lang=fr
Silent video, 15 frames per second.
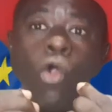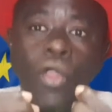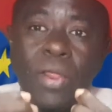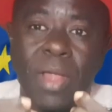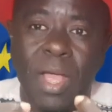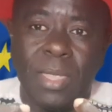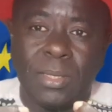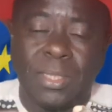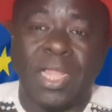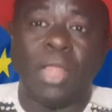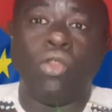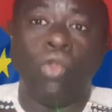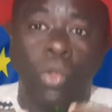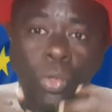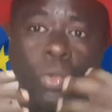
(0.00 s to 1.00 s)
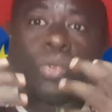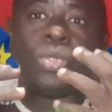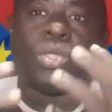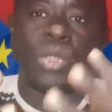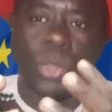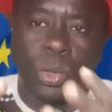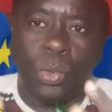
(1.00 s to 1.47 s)
cohérence dans
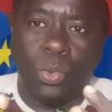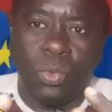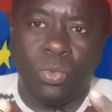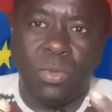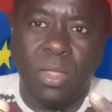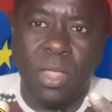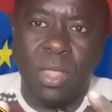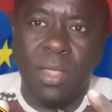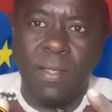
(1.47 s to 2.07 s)
notre discours.